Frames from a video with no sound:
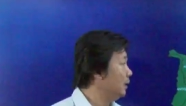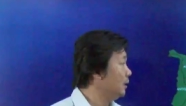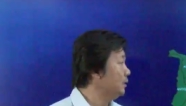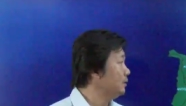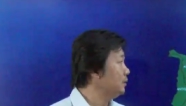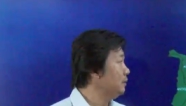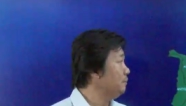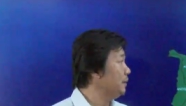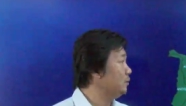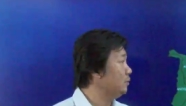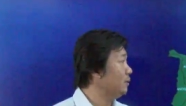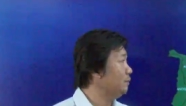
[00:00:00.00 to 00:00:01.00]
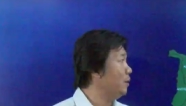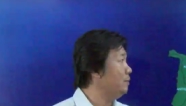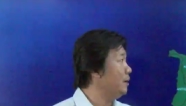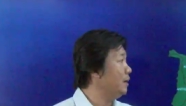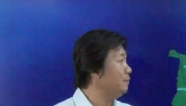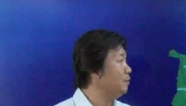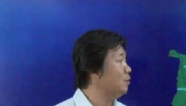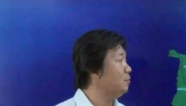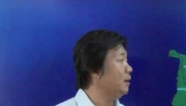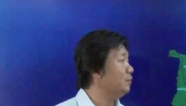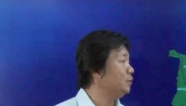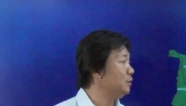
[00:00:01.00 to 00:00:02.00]
At ang temperatura po ay mari pong
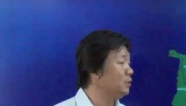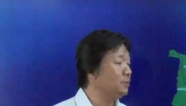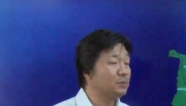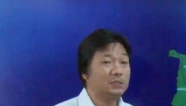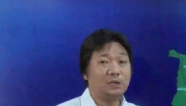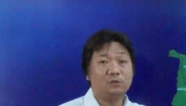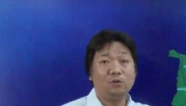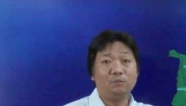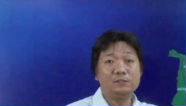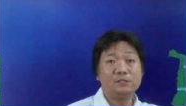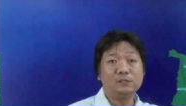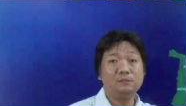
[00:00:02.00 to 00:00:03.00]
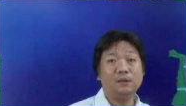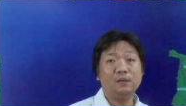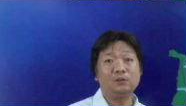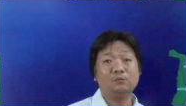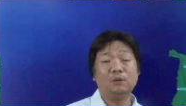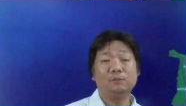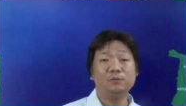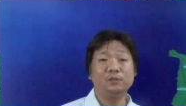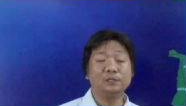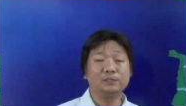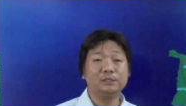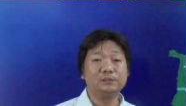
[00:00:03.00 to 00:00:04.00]
umabot dito po sa Tacloban City, maring umabot
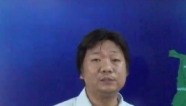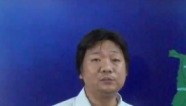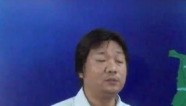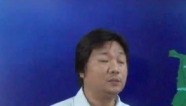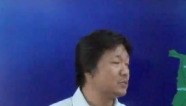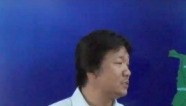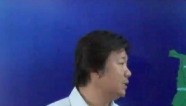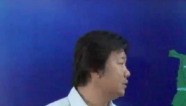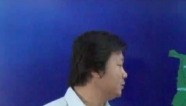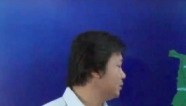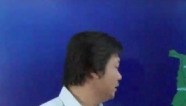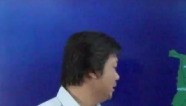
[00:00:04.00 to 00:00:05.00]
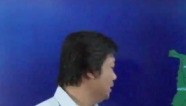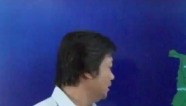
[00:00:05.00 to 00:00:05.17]
ng 32 degrees Celsius.